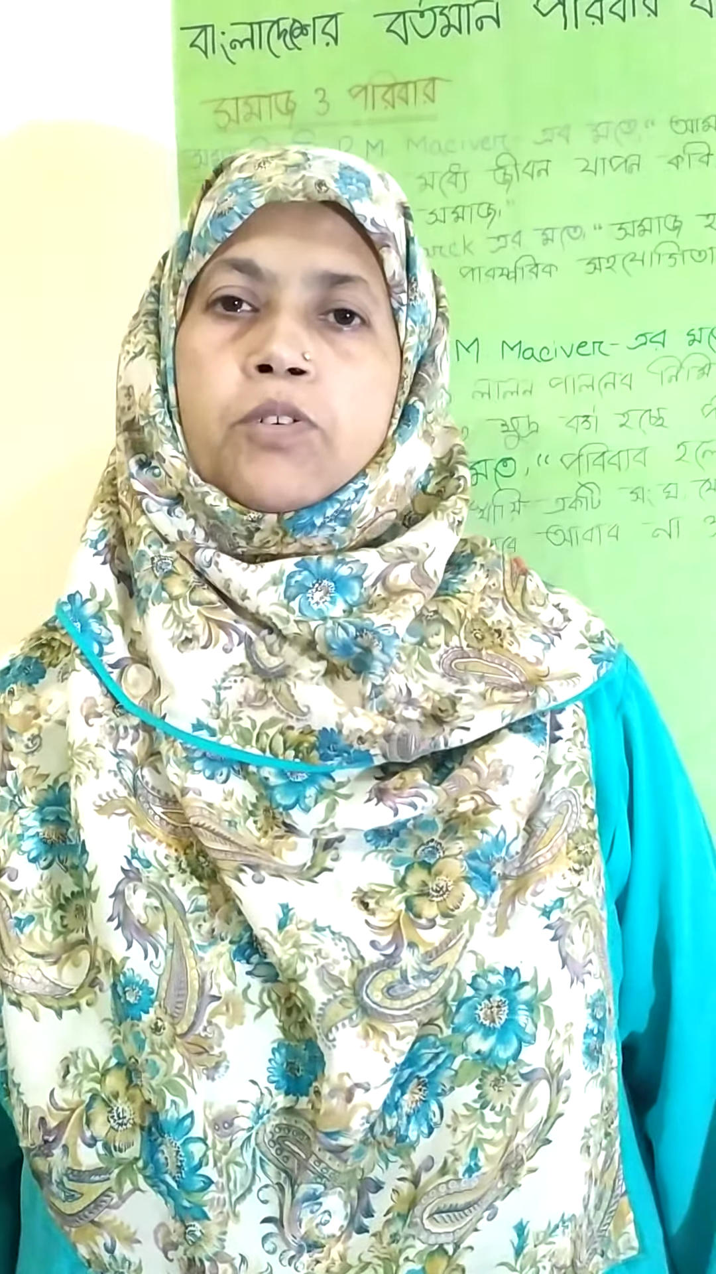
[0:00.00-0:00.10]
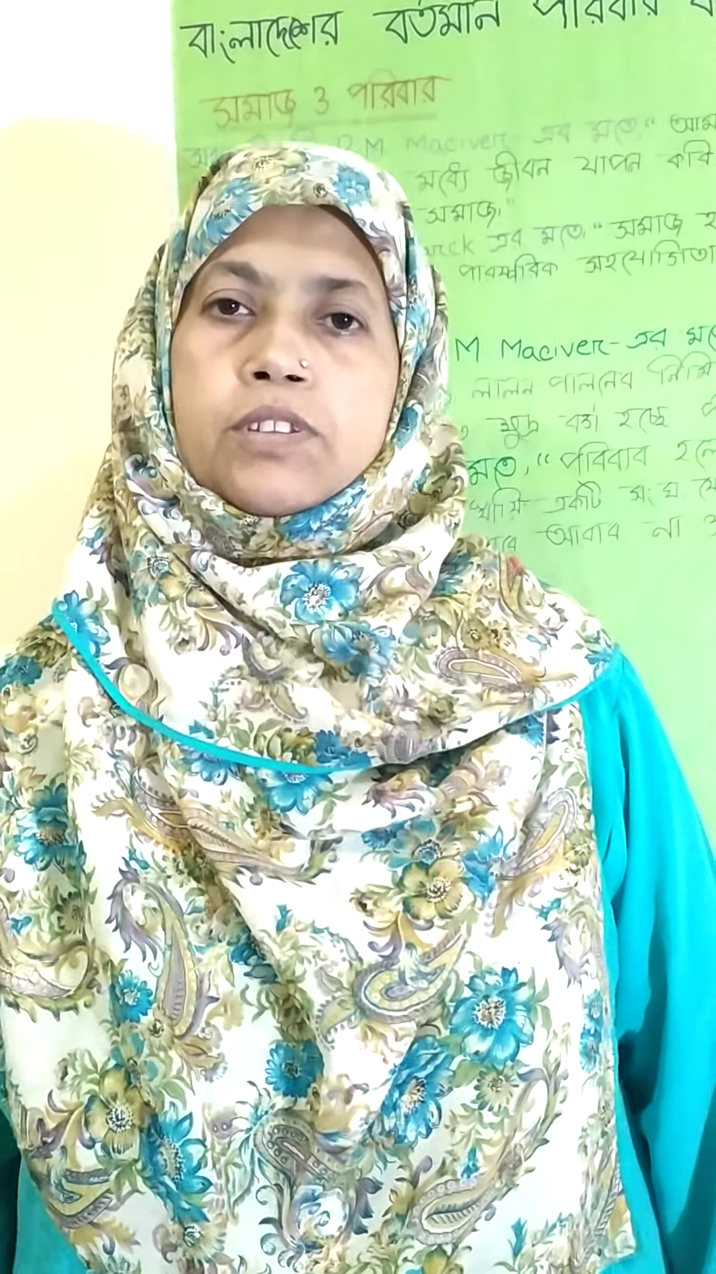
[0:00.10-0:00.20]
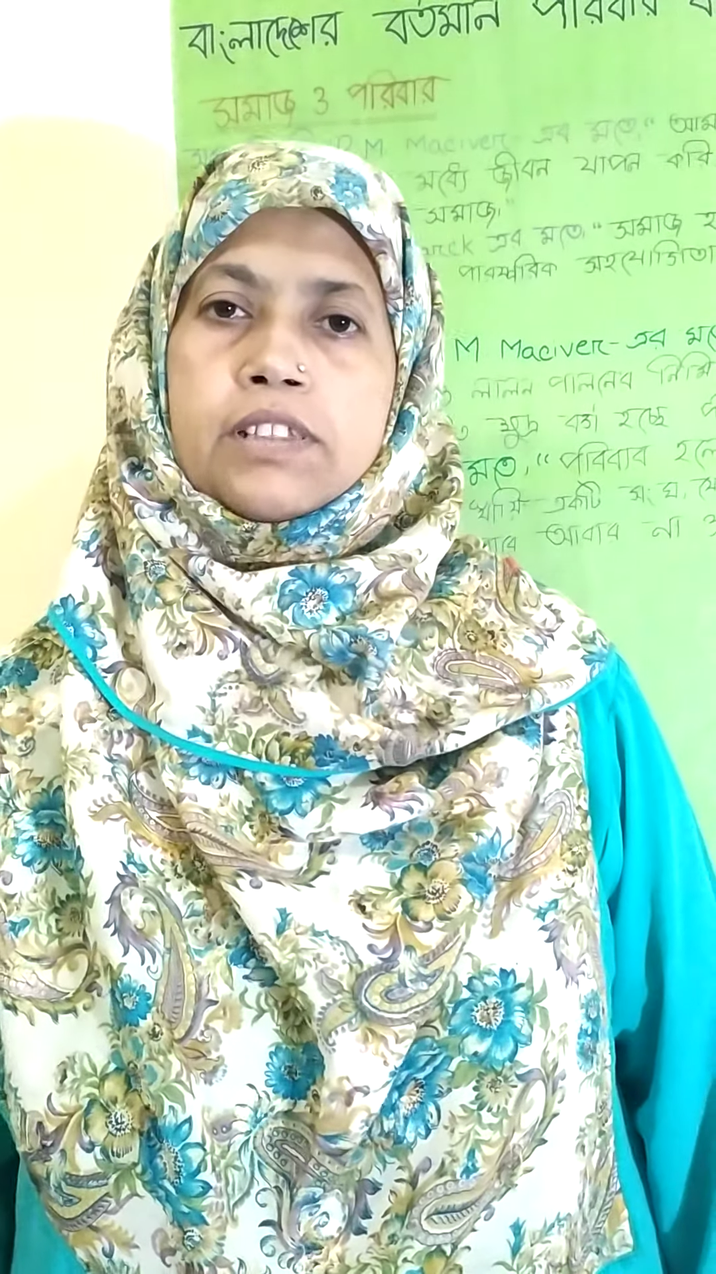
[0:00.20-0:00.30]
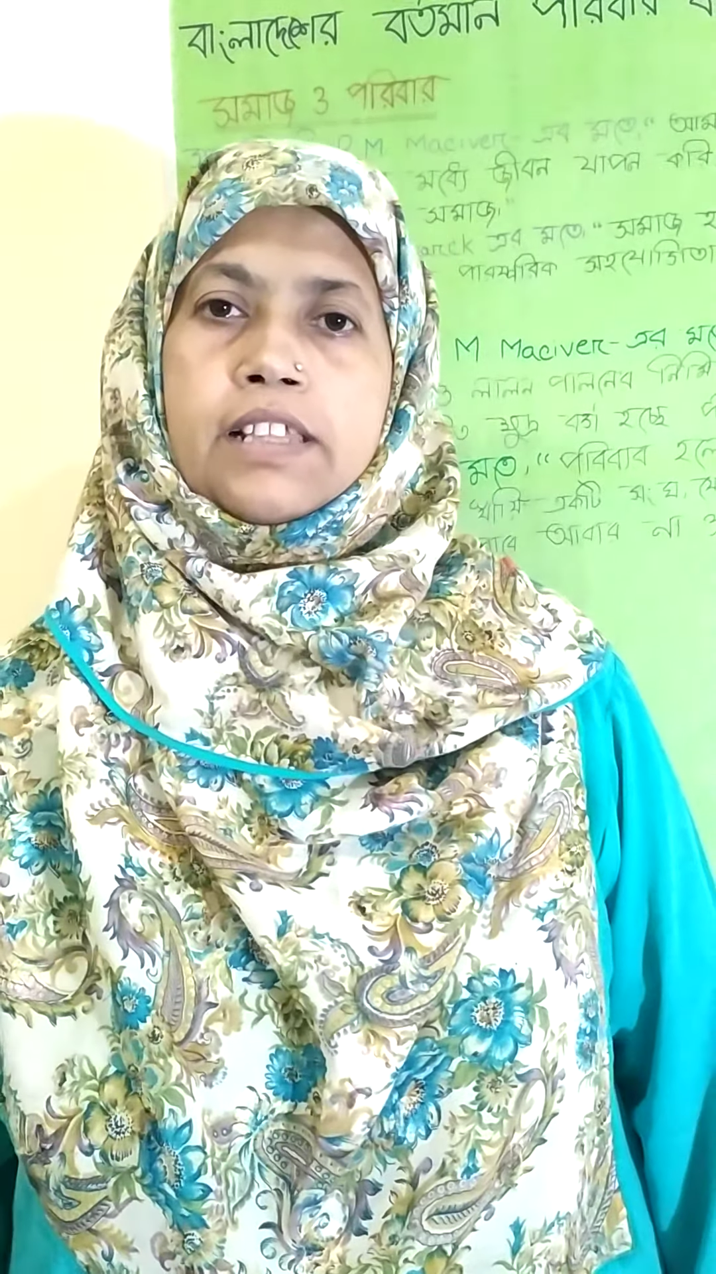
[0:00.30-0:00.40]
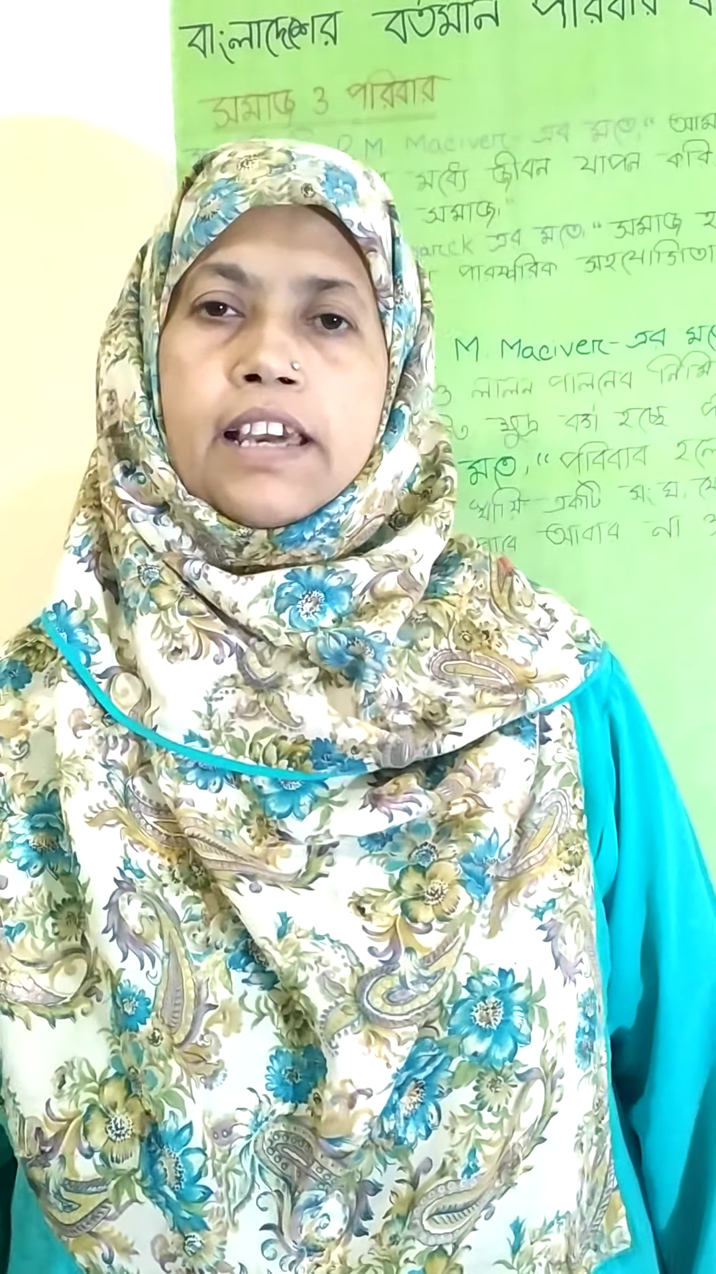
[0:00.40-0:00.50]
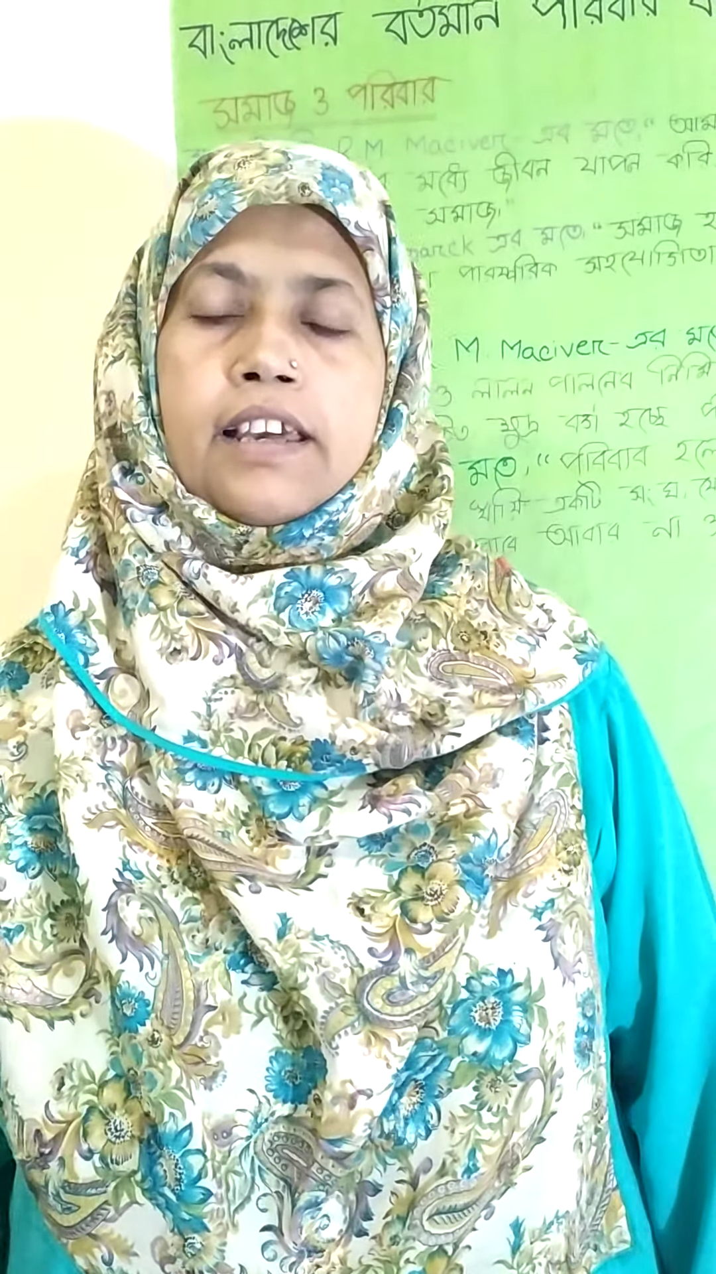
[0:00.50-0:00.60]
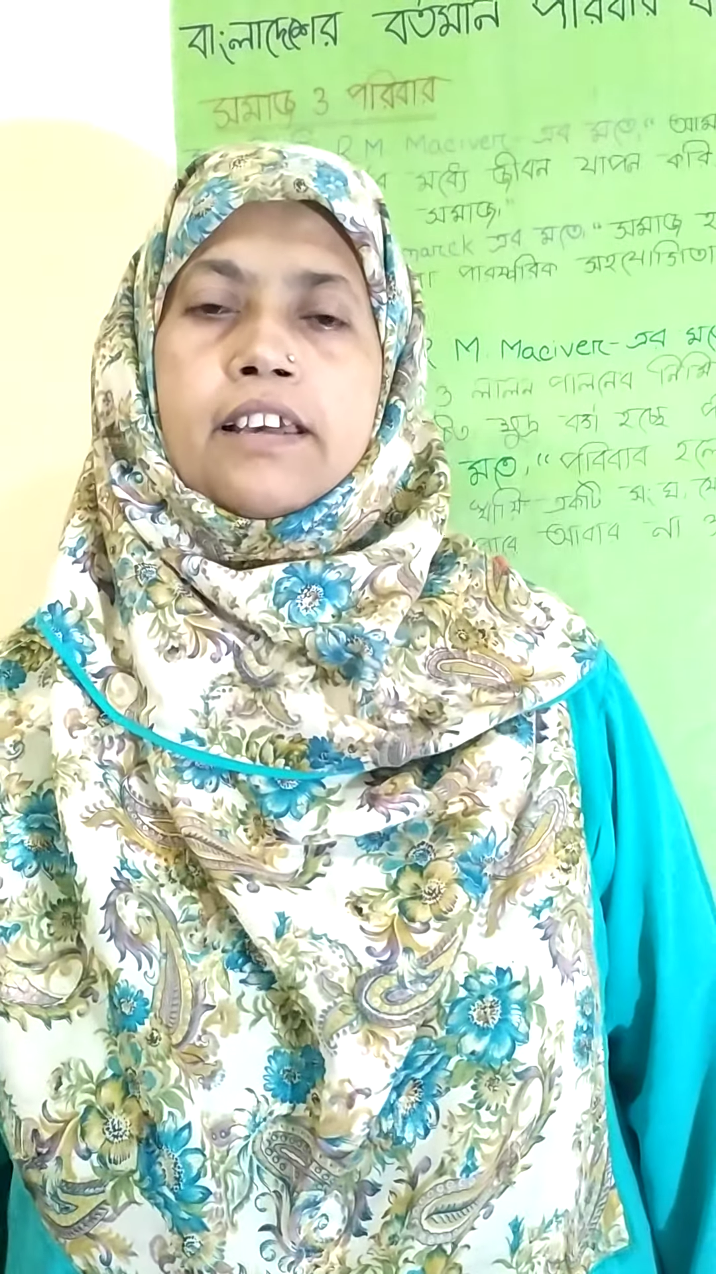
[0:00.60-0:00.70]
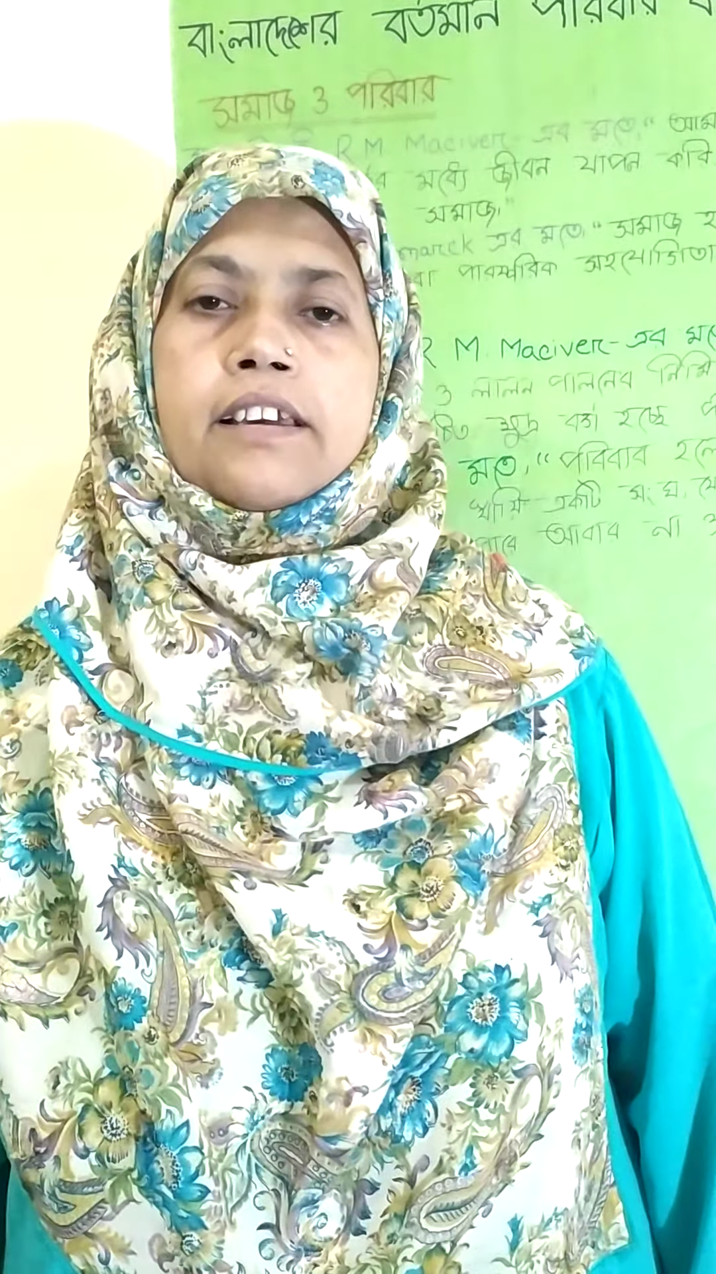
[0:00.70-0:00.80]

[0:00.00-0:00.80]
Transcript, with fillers: মধ্যে